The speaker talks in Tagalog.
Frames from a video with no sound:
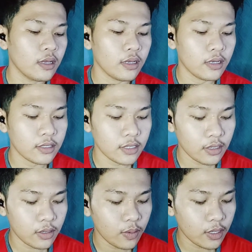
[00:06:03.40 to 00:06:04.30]
is
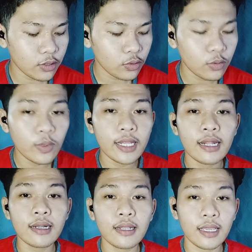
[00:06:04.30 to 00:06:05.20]
equal to
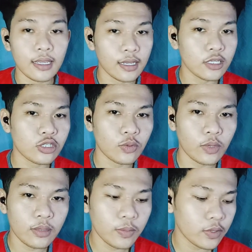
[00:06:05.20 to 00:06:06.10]
100 Ah 12.6
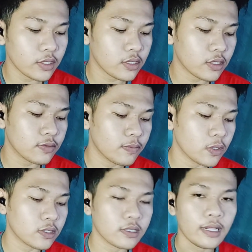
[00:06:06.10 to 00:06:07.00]

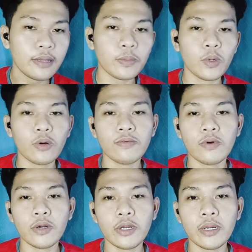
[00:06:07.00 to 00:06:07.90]
volts
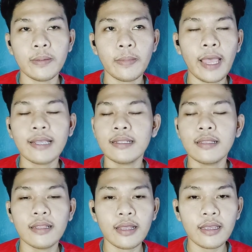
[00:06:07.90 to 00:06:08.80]
LiPo4 ay
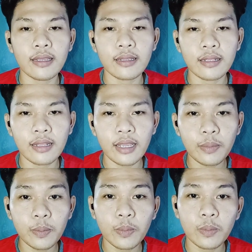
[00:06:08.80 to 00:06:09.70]
li, li,
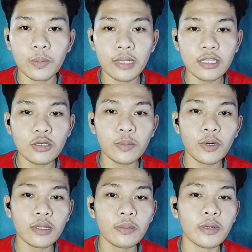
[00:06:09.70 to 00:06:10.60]
lithium
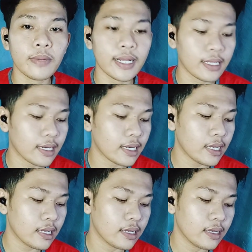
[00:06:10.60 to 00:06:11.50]
polymer battery
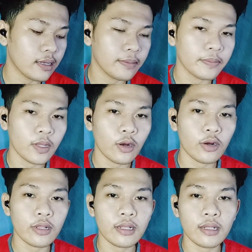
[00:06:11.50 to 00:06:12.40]
or
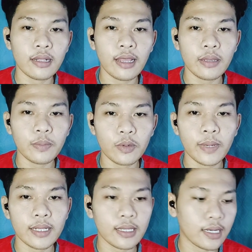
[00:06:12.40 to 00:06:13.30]
LiPo
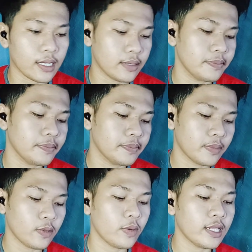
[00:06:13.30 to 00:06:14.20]
battery
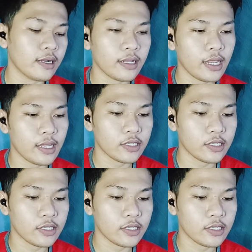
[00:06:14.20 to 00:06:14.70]
100 Ah